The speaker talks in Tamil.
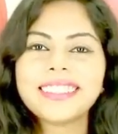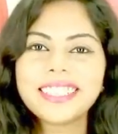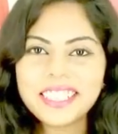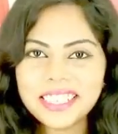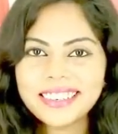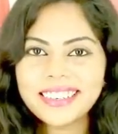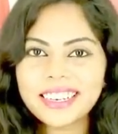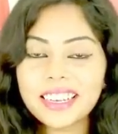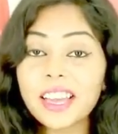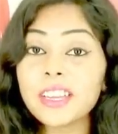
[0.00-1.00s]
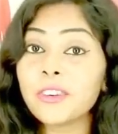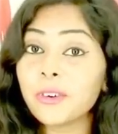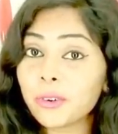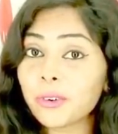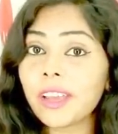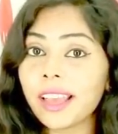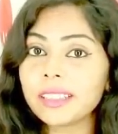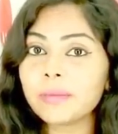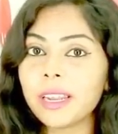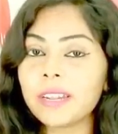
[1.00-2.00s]
இந்த ட்ரிங்க்கில் இருக்க இன்னொரு ஒரு
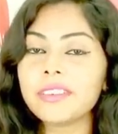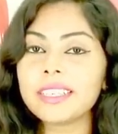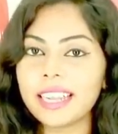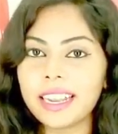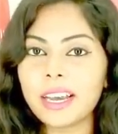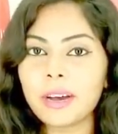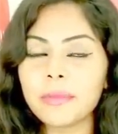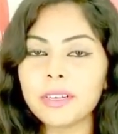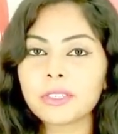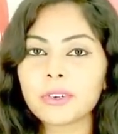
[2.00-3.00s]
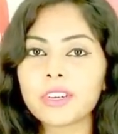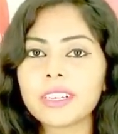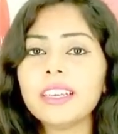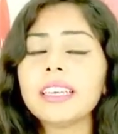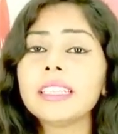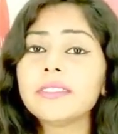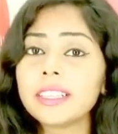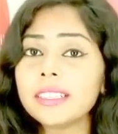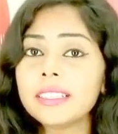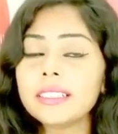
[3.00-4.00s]
ஹெல்த் பெனிஃபிட் என்ன அப்படின்னு சொல்கிறேன் இது
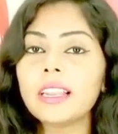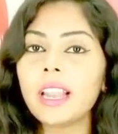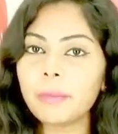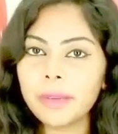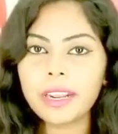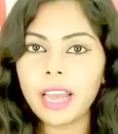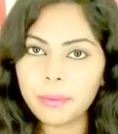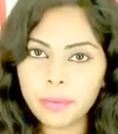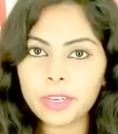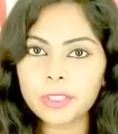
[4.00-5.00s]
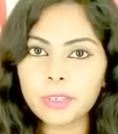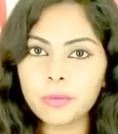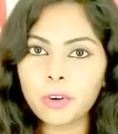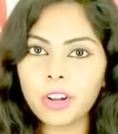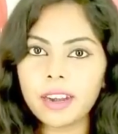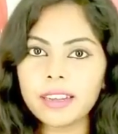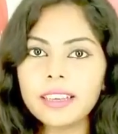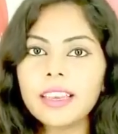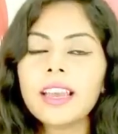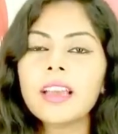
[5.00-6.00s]
வந்துட்டு லெமன் ஆட் பண்ணுறதுக்கு முன்னாடி
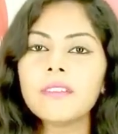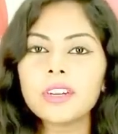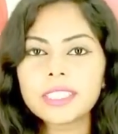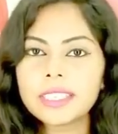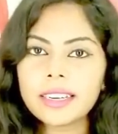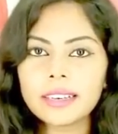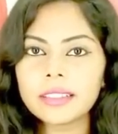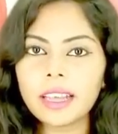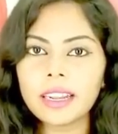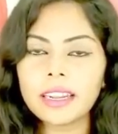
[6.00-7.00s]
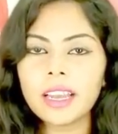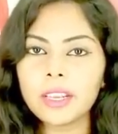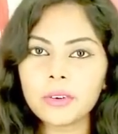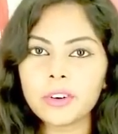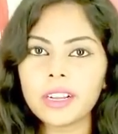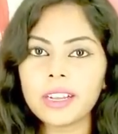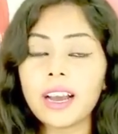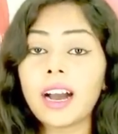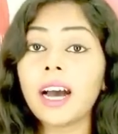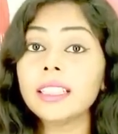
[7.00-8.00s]
வெறும் சீரகம் தண்ணியாக இருக்கும்
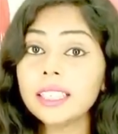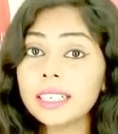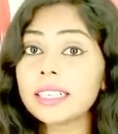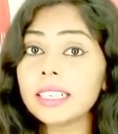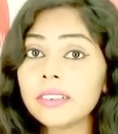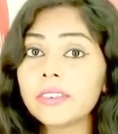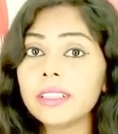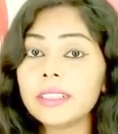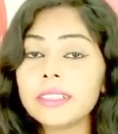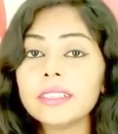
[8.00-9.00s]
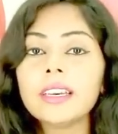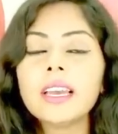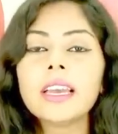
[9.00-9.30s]
இல்லையா அந்த ட்ரிங்க் வந்துட்டு